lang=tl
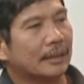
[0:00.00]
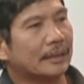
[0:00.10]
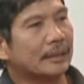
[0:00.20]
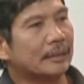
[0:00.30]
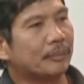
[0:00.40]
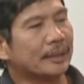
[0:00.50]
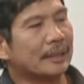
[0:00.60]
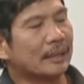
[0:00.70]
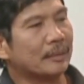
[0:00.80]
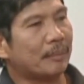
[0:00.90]
eh
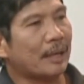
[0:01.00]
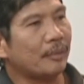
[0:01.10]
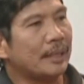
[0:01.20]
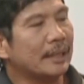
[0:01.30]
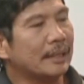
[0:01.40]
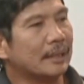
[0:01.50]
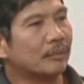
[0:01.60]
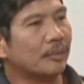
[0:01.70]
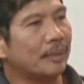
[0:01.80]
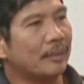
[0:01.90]
pwede natin palawigin yan
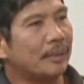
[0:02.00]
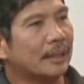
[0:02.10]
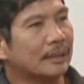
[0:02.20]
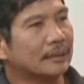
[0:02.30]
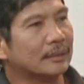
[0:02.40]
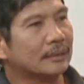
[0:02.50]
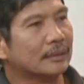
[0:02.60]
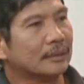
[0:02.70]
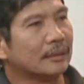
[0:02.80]
na eh, buong Pilipinas.